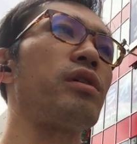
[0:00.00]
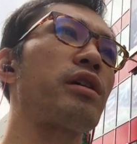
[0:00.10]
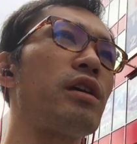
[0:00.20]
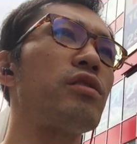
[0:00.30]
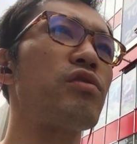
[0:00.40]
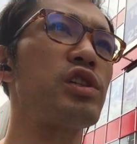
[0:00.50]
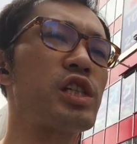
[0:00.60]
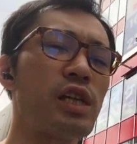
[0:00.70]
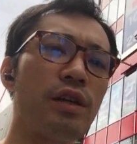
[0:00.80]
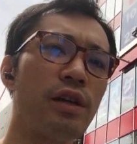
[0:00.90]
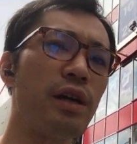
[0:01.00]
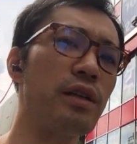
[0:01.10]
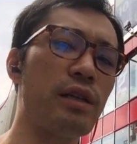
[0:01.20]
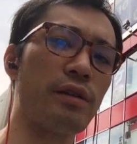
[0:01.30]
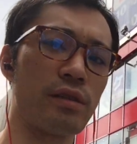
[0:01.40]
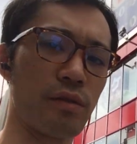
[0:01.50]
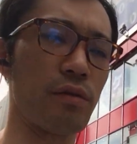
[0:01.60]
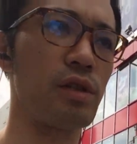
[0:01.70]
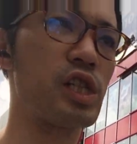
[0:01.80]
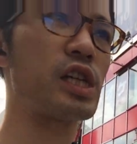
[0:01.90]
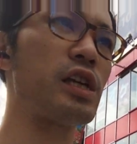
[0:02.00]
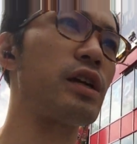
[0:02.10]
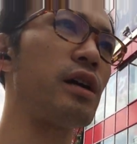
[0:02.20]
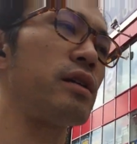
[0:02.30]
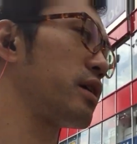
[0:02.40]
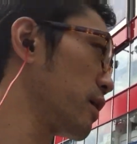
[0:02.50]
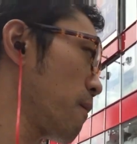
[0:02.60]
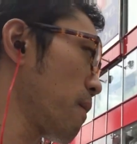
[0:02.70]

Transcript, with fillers: いうのは結局資金管理なんですよ資金管理